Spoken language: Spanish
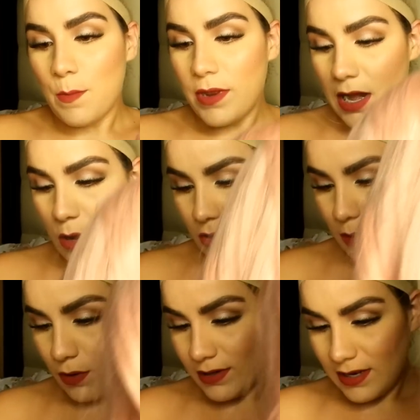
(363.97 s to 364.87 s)
miren lo
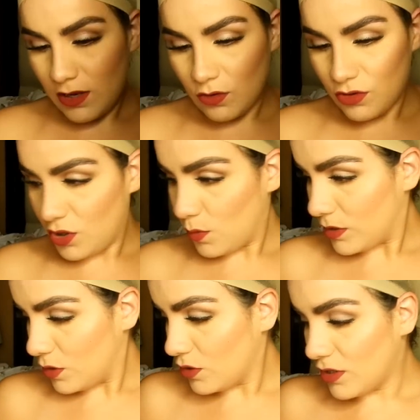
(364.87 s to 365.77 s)
que voy a hacer a
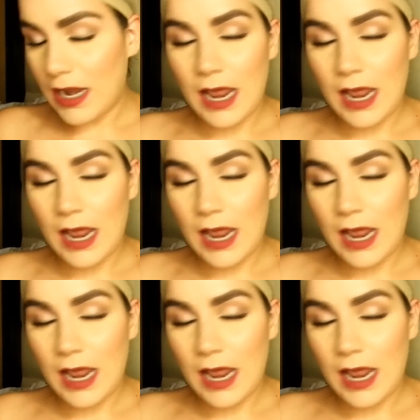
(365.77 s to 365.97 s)
continuación